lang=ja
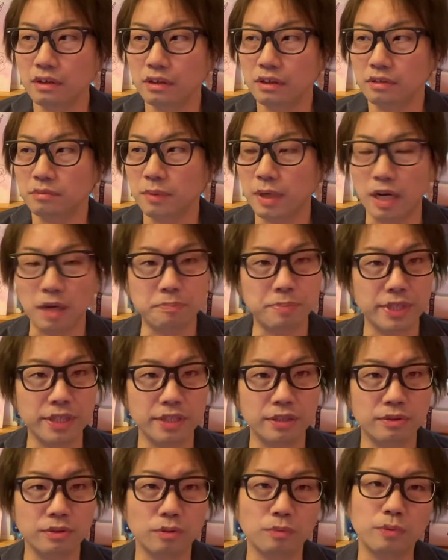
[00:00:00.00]
まあ、
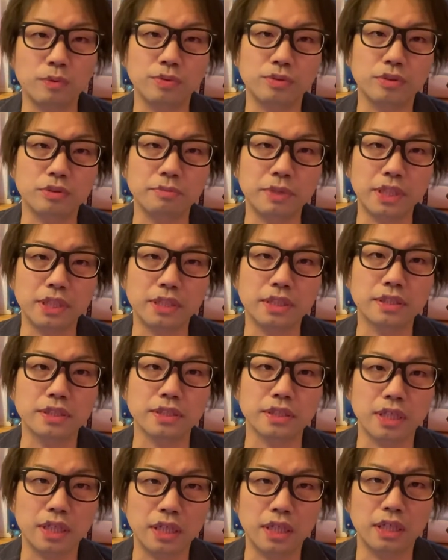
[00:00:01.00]
アピール度も含めてで
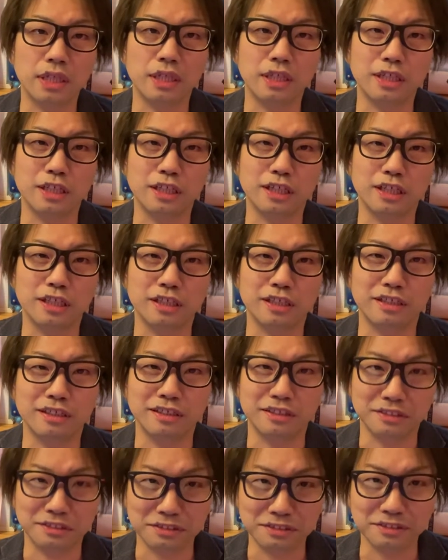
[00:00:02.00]
すが、
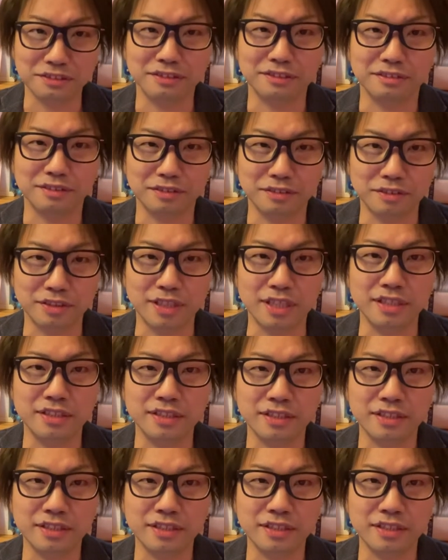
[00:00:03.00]
あ全